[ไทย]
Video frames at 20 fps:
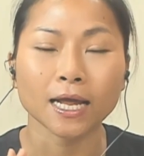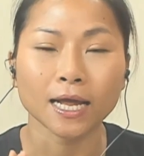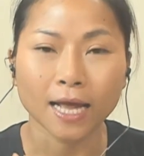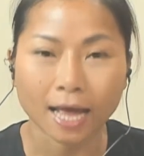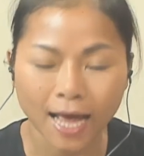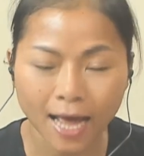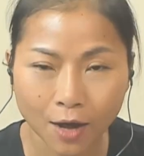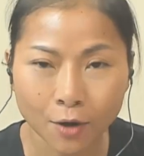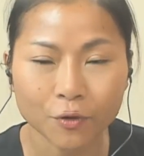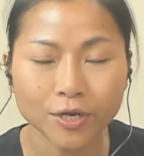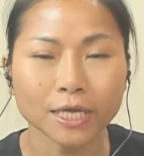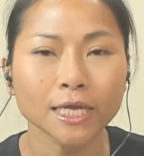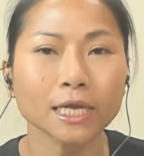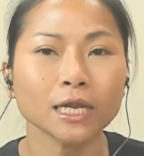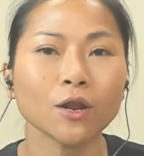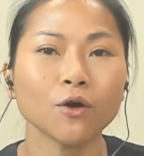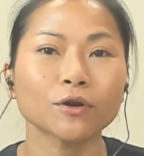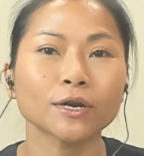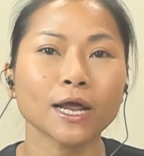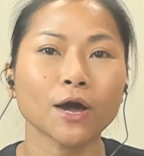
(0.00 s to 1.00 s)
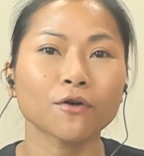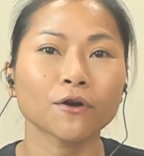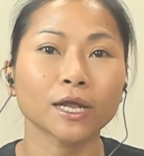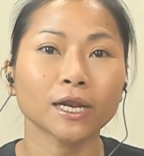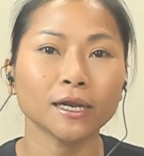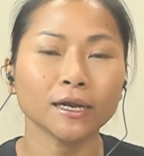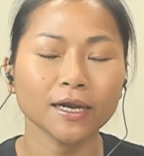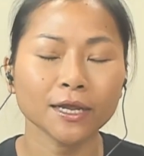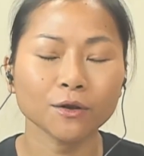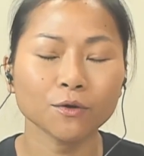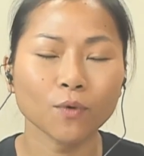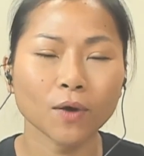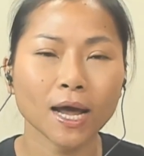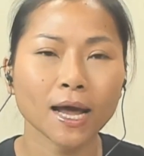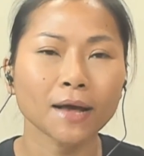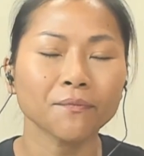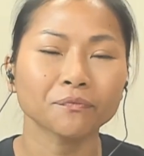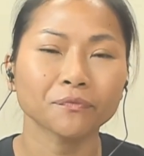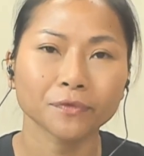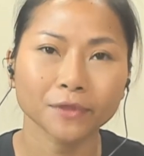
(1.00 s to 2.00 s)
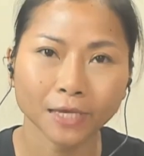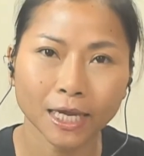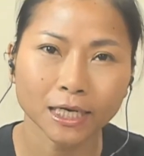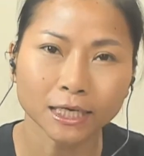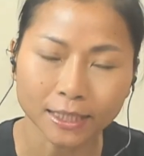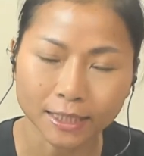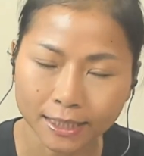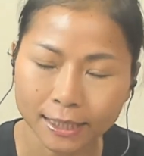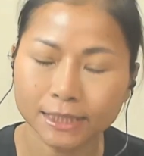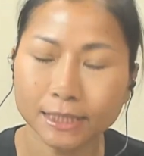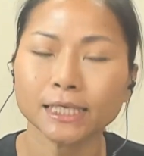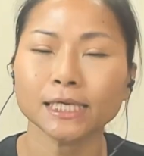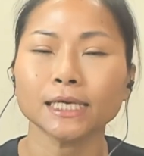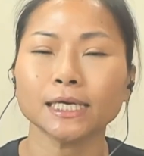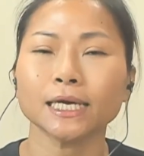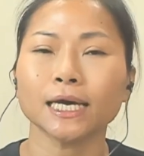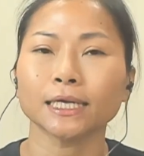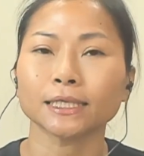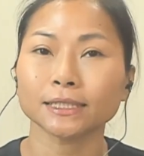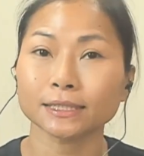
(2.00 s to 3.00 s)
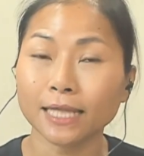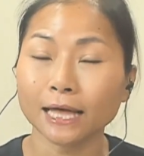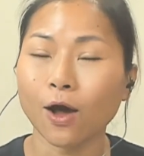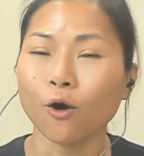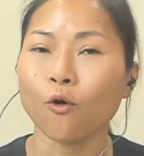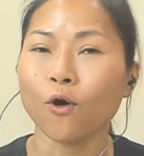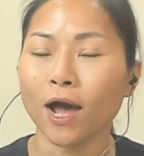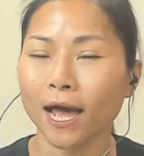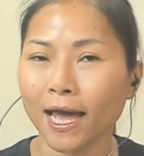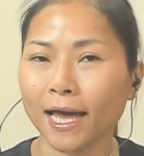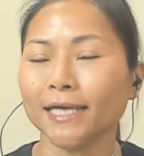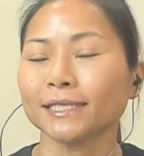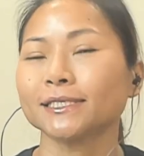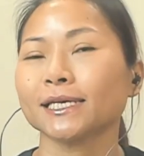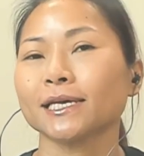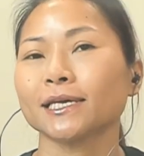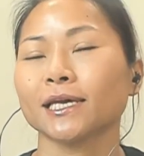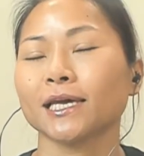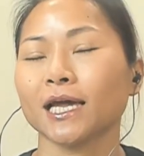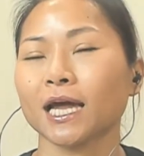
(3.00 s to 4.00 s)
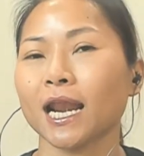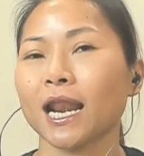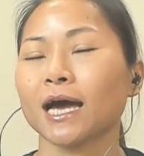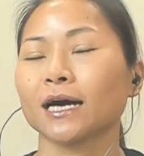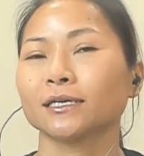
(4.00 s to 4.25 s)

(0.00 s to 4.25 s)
คราวนี้ลองเดากันเล่นๆว่าในหนึ่งนาทีเต่าหายใจกี่ครั้ง